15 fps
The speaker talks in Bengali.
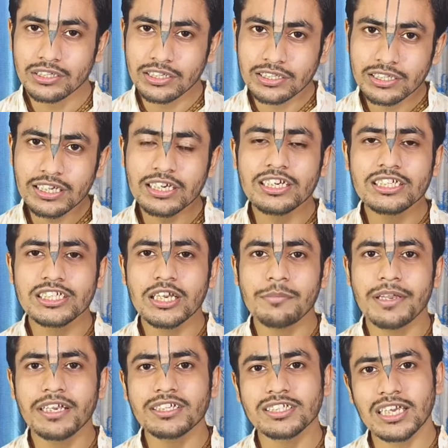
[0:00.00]
তিথি
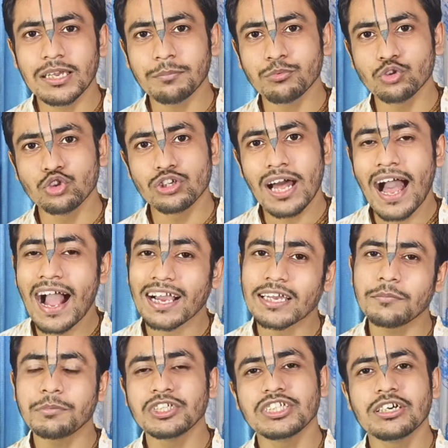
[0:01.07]
হিসেবে সেই পুজোর
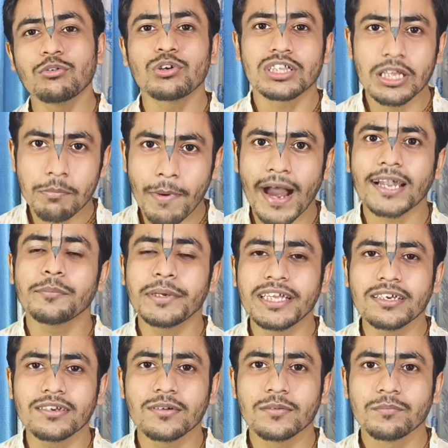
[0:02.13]
আগে পিছিয়ে করতে
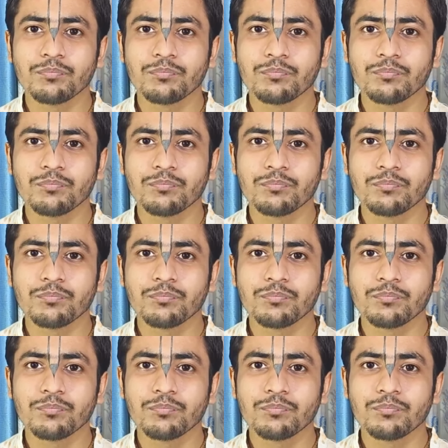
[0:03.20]
পারবেন